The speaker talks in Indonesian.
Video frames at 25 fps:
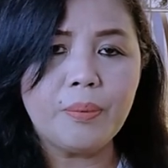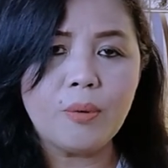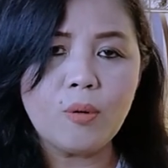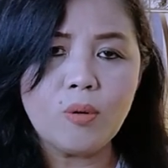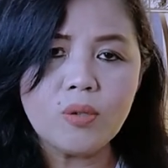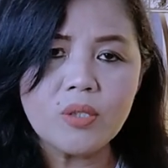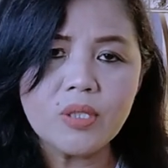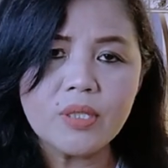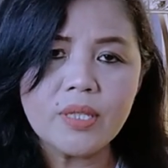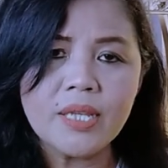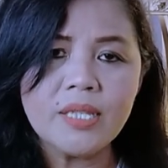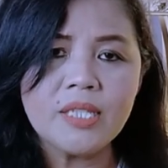
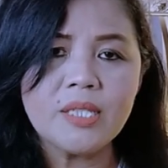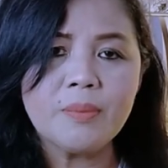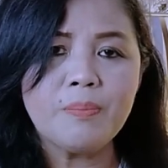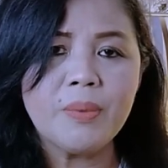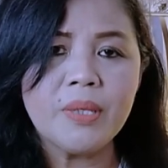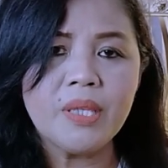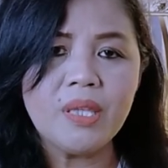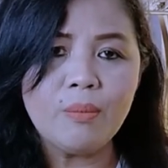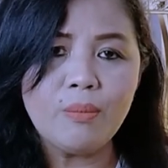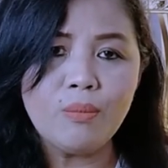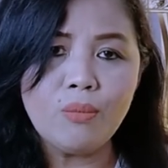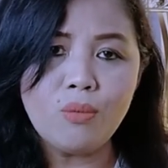proses
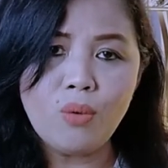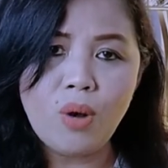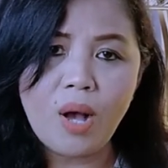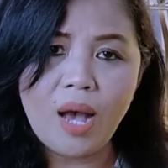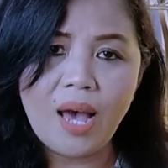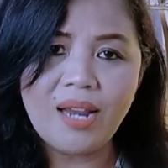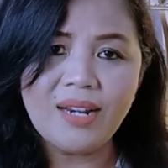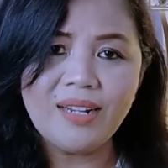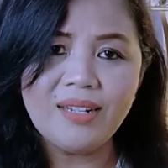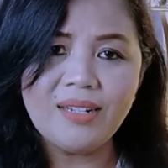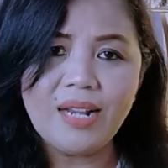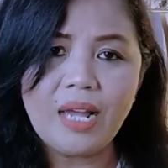
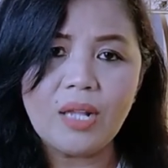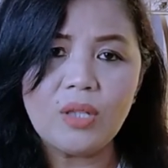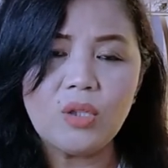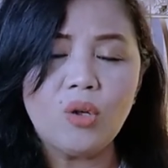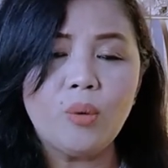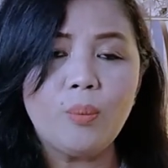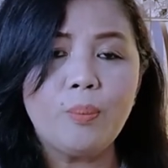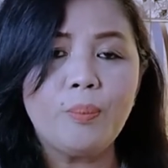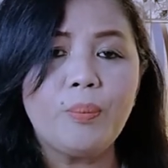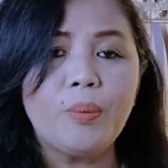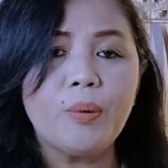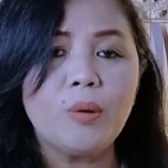penyembuhan
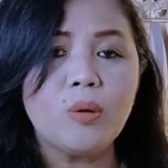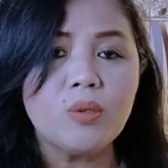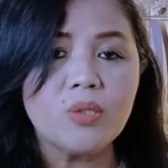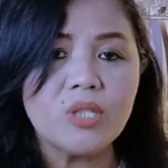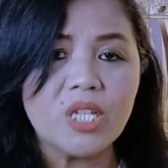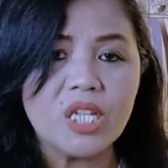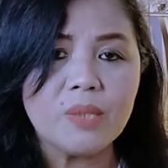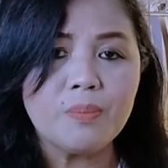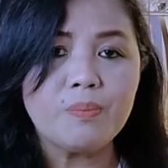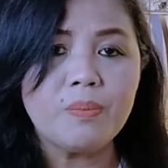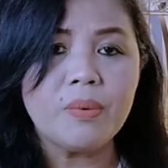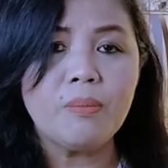atau
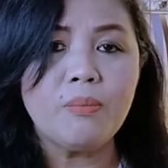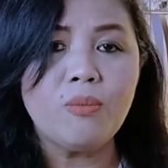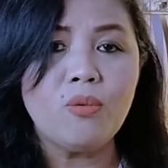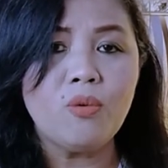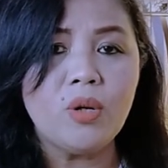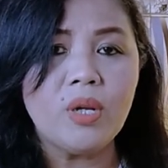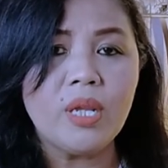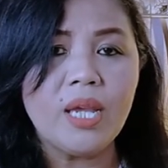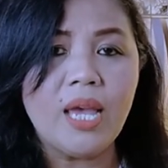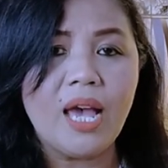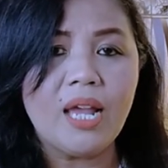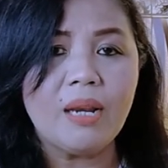proses
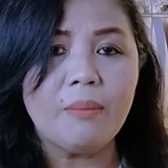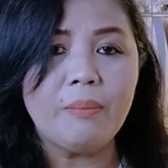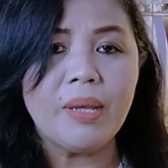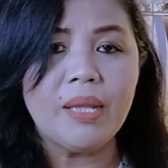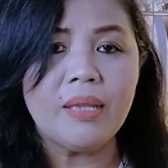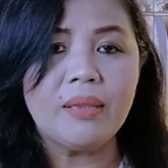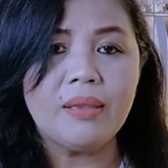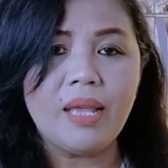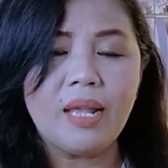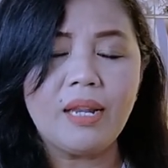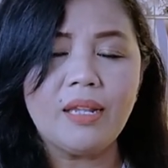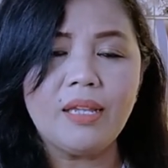pemulihan
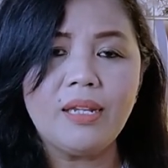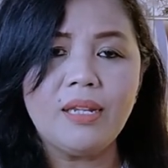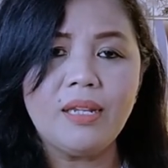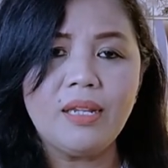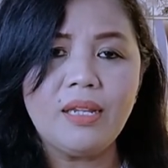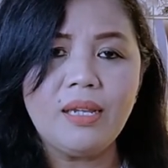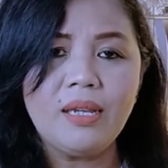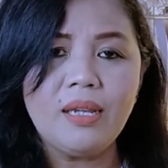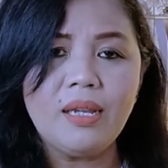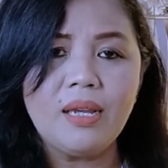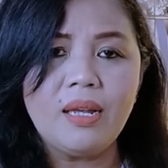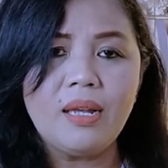mental
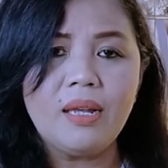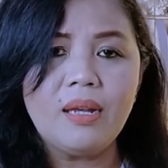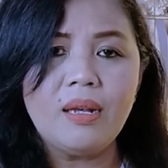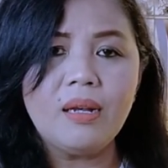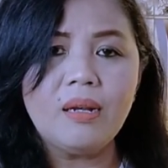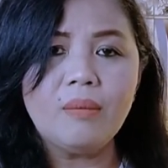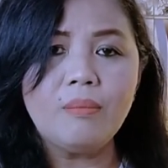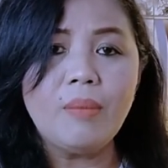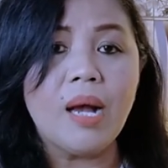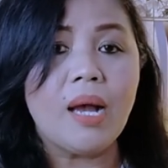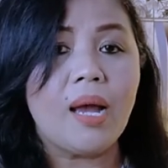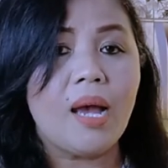ini
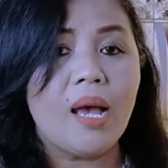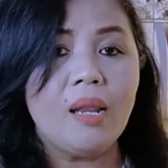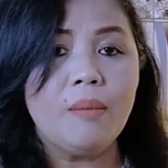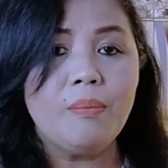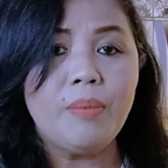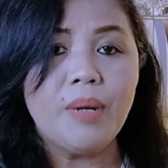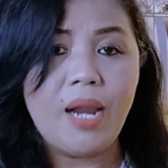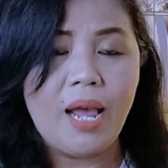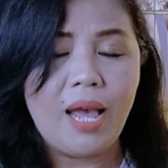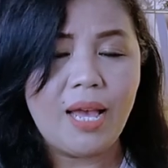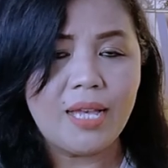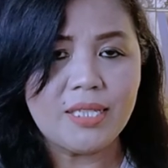
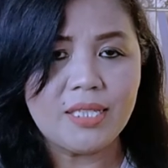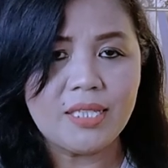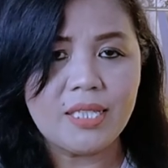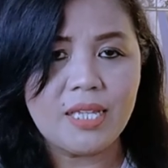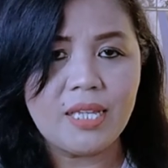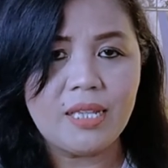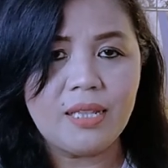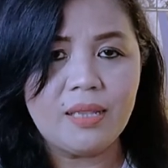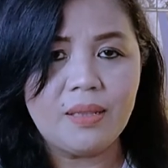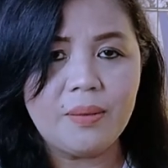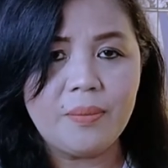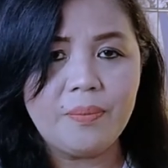bakal
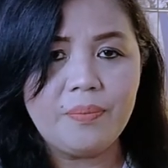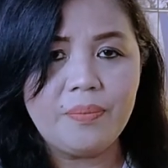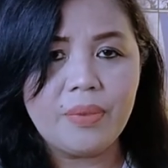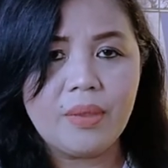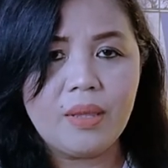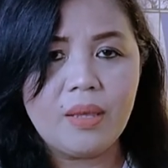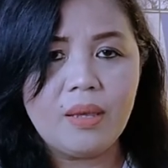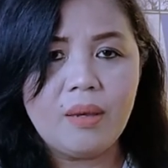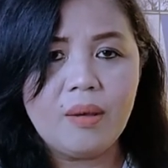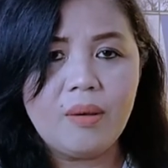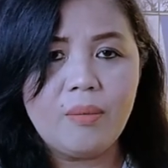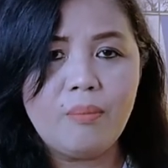berhasil.
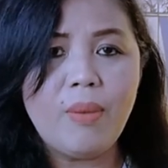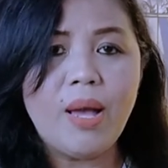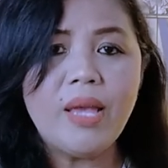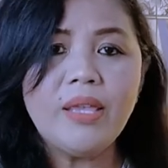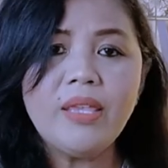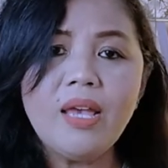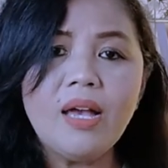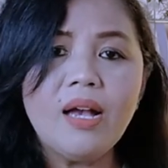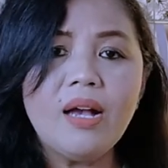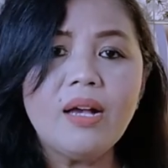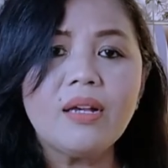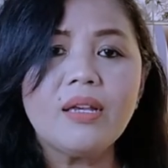
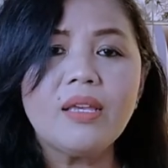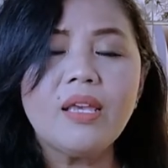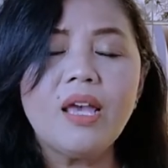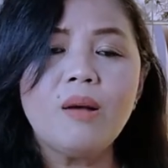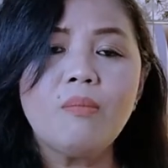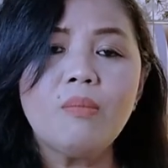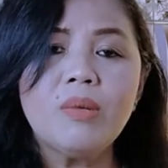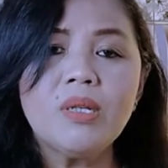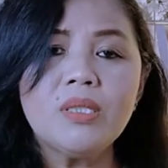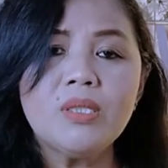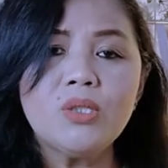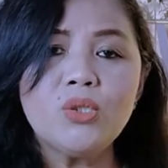Banyak
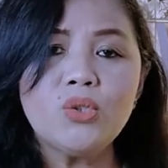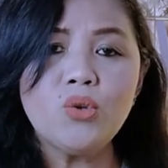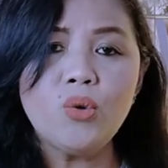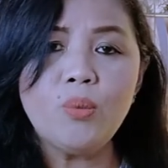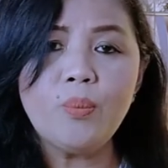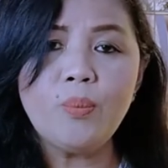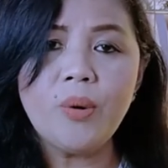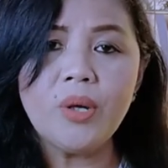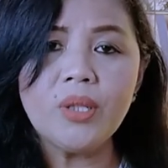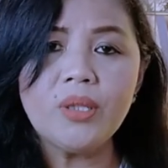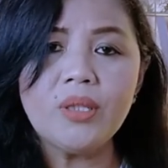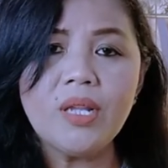yang
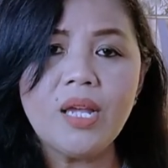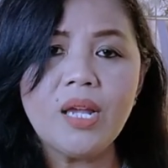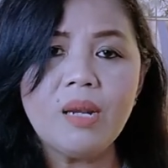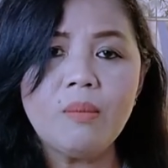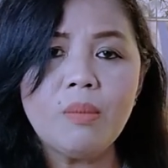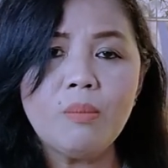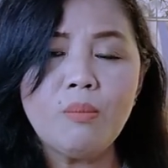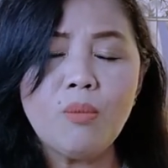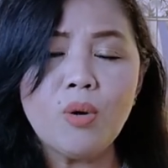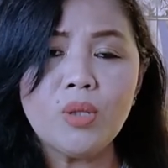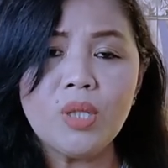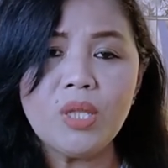mensupport
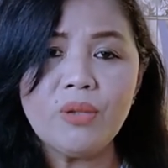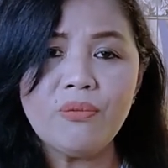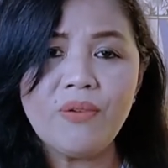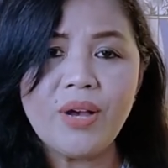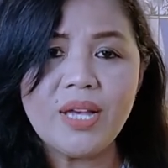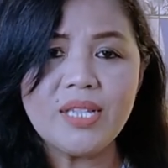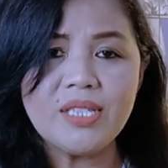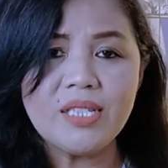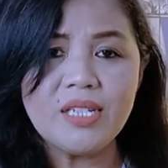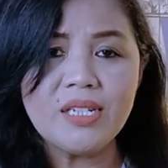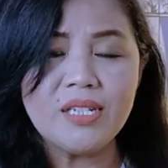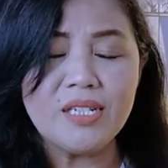dan
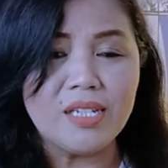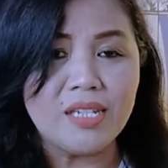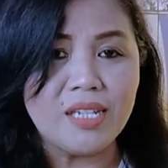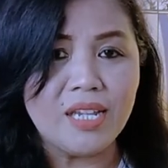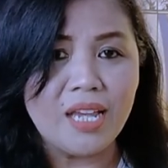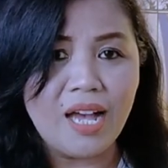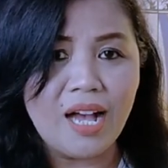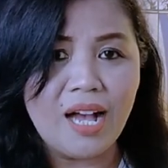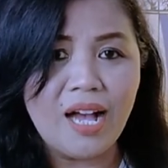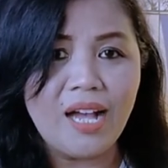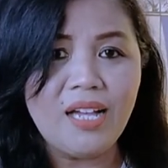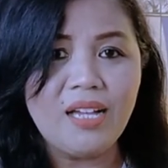memotivasi
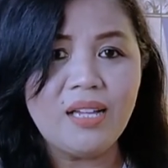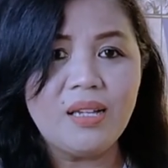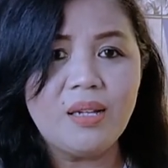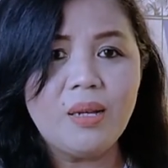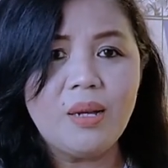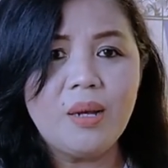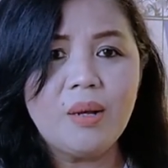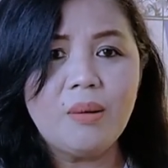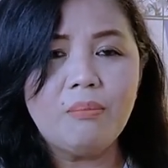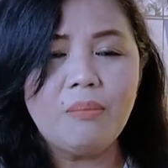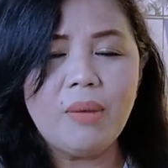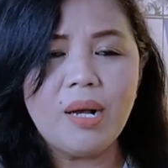dia,
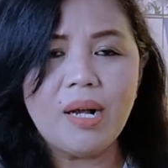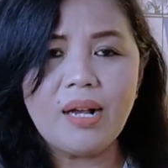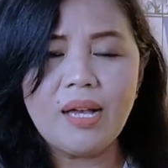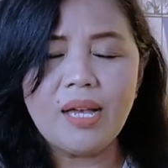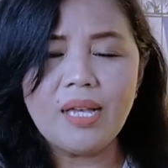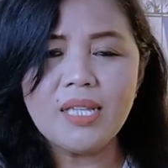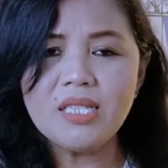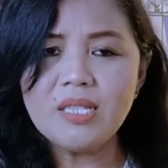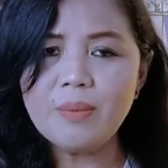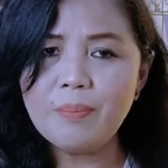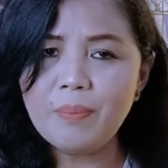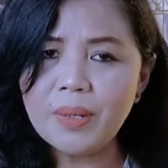
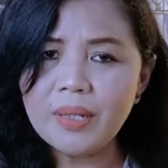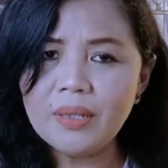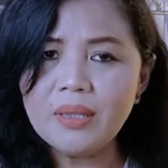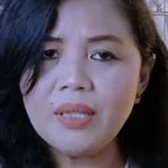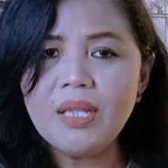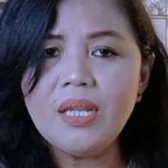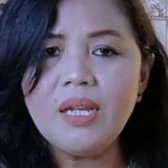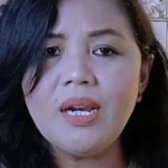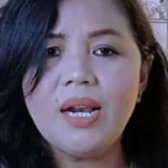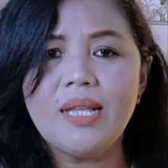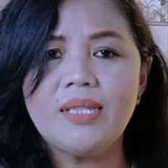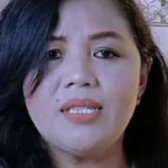maka
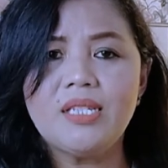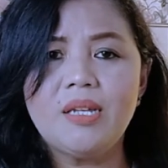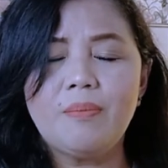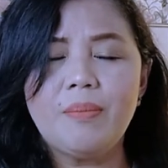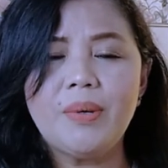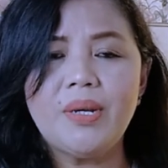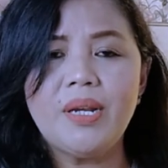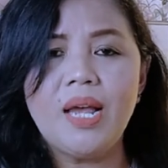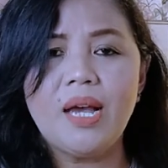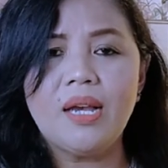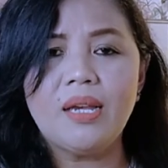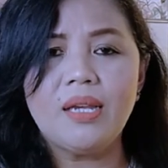seperti
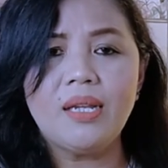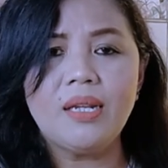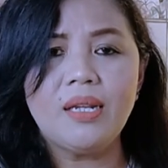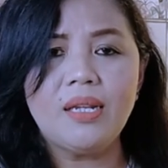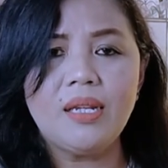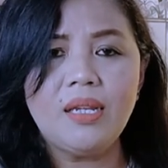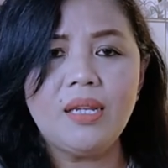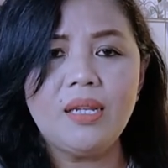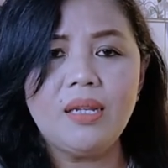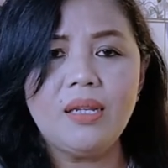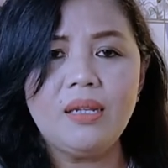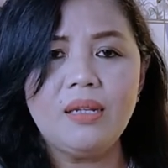Raja Pedang
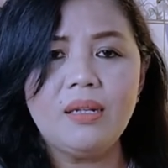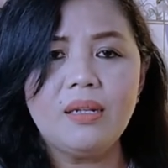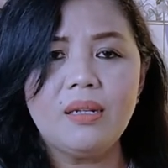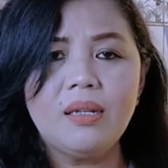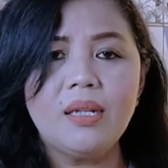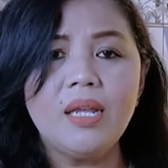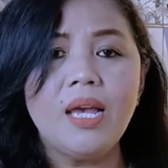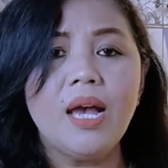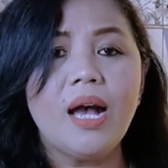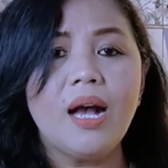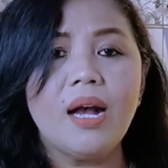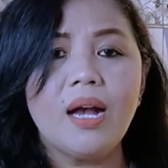ini
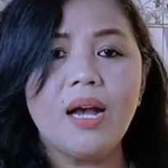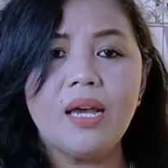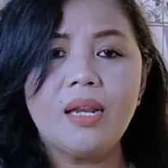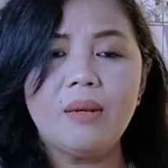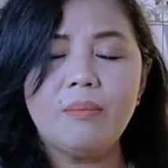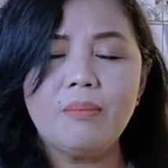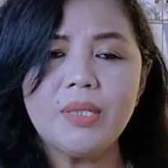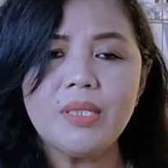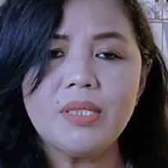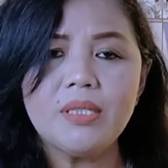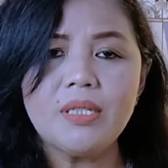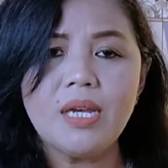dia
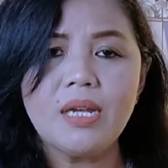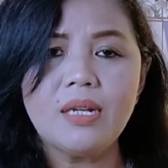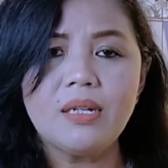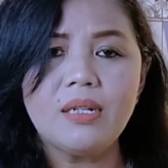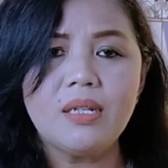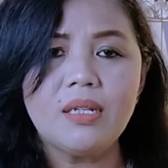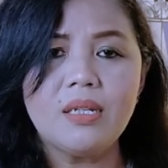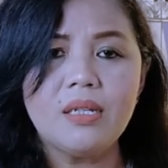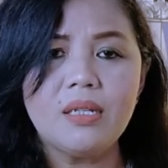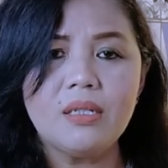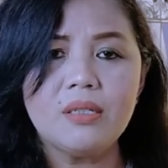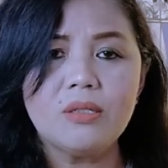akan
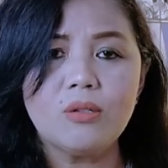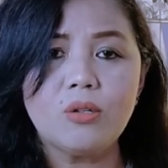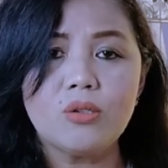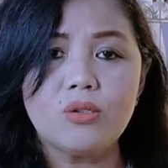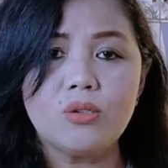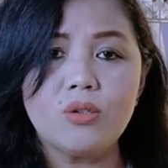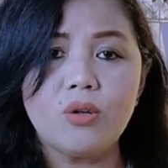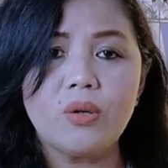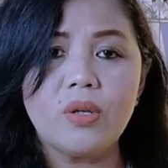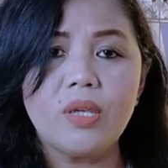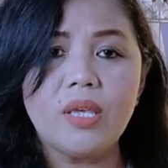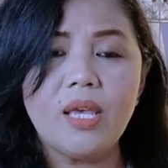menjadi
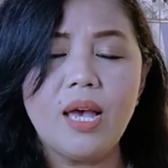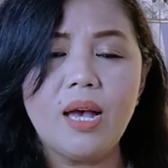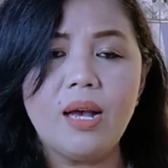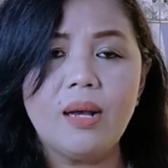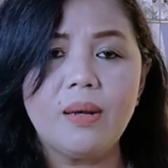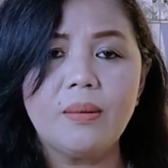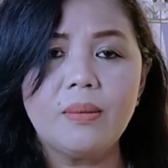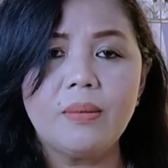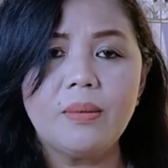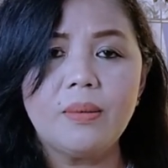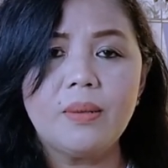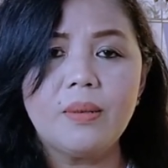sosok
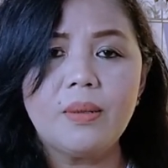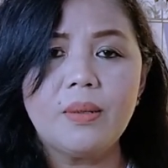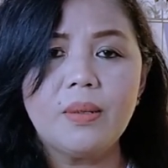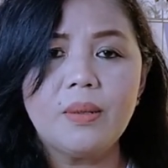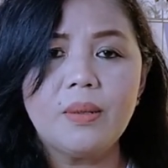yang